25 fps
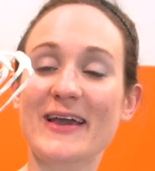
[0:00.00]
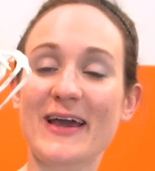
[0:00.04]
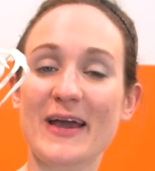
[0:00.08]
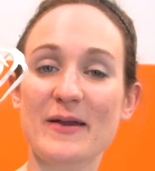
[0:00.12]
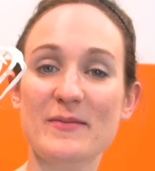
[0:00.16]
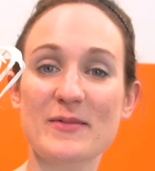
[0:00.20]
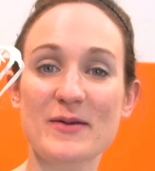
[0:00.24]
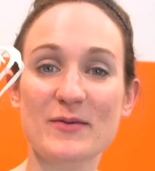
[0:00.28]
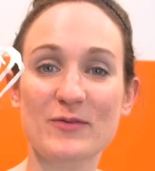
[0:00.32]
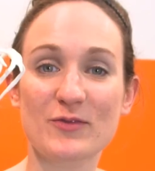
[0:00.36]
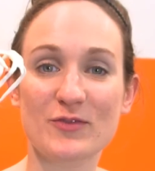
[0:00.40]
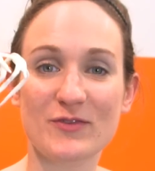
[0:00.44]

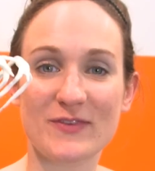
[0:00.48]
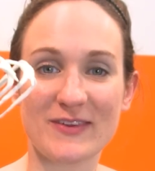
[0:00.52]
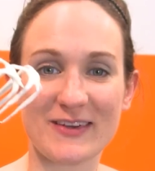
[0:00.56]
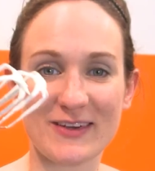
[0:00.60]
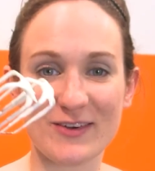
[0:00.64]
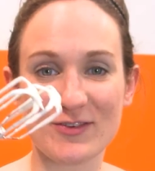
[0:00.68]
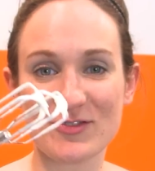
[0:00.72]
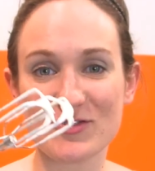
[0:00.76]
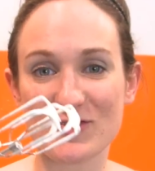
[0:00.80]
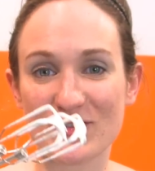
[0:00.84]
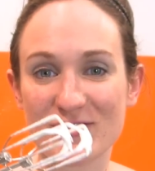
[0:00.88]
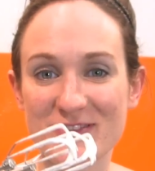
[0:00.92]
crème est
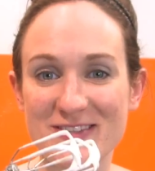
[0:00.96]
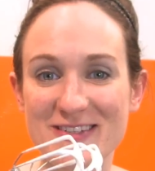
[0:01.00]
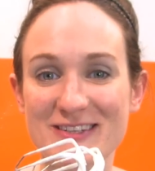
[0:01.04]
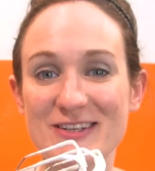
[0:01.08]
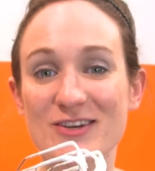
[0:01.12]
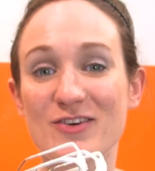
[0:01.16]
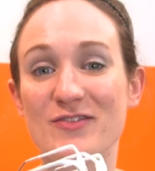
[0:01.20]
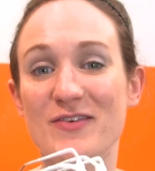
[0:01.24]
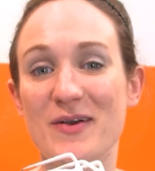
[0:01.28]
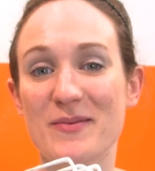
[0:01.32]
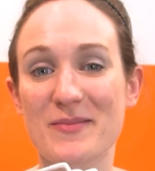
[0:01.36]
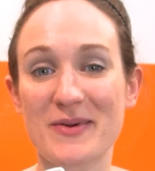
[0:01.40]
montée en
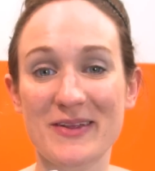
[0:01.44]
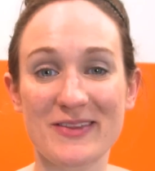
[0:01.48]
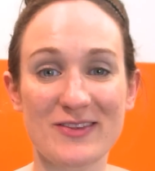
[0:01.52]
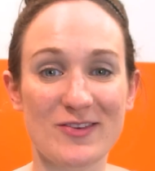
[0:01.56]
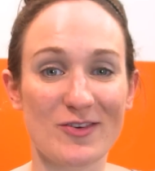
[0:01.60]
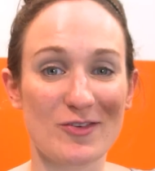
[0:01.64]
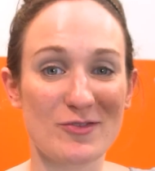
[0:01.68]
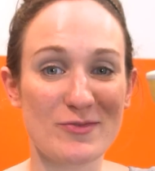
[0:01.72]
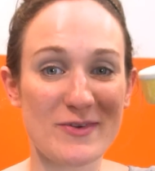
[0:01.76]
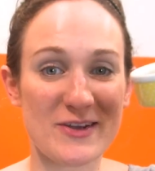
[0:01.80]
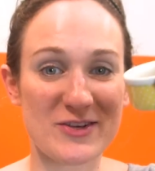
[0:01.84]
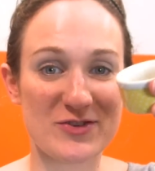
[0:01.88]
chantilly, on va
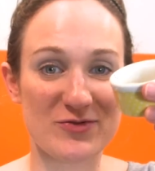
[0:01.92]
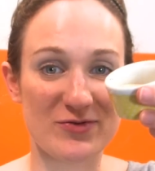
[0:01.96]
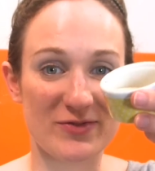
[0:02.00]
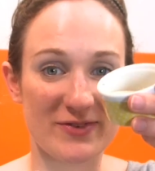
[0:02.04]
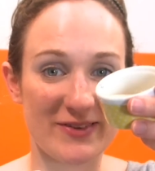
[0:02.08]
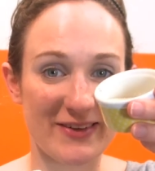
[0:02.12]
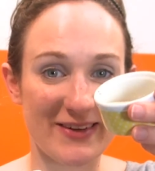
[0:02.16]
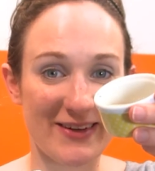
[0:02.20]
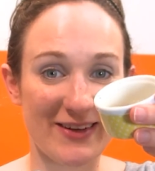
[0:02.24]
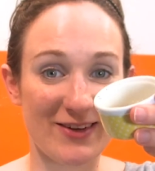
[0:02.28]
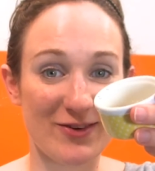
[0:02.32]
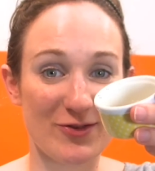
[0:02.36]
maintenant lui
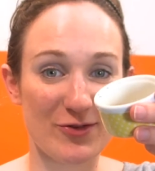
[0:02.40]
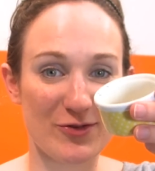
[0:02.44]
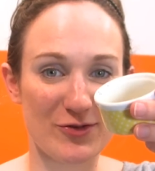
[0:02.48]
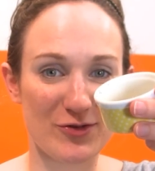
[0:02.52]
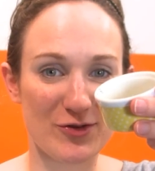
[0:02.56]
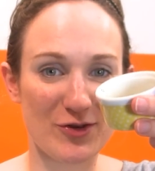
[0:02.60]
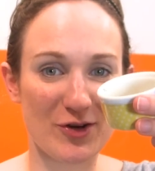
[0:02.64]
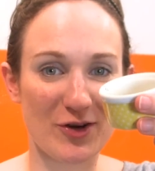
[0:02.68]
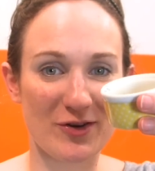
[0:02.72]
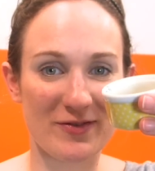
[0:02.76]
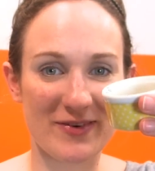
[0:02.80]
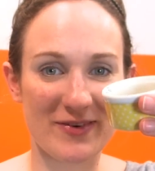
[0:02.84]
ajouter le sucre